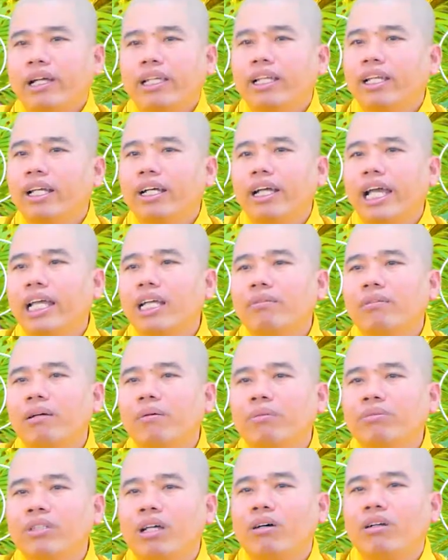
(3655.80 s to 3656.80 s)
Đâu phải Nhuận Đức nghĩ
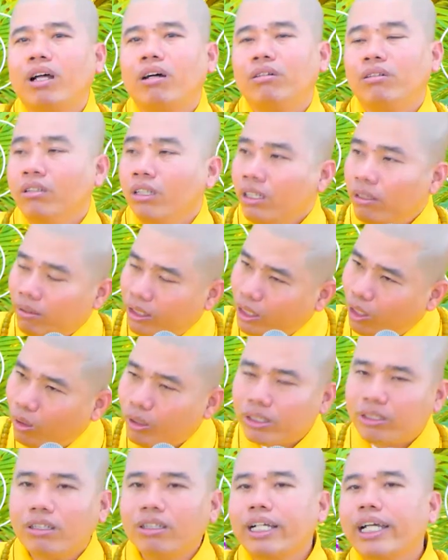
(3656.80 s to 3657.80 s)
máy bấm số đâu. Do
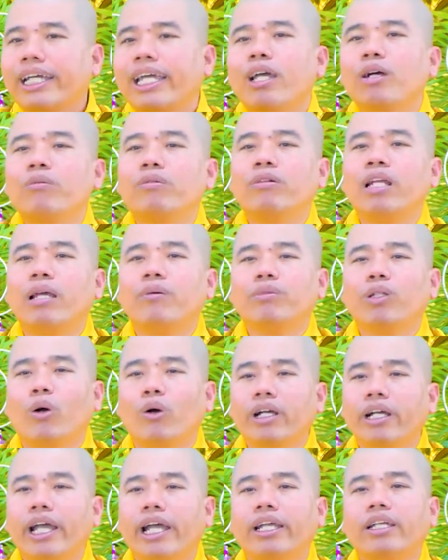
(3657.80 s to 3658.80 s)
Hòa Thượng này kêu niệm
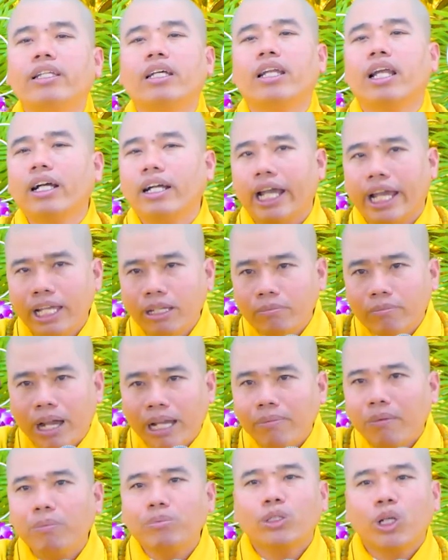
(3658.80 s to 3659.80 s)
chuỗi ghi, Nhuận Đức nghĩ
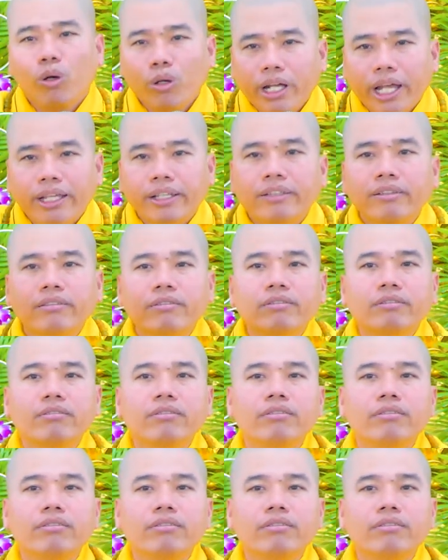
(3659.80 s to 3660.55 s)
máy bấm số ghi,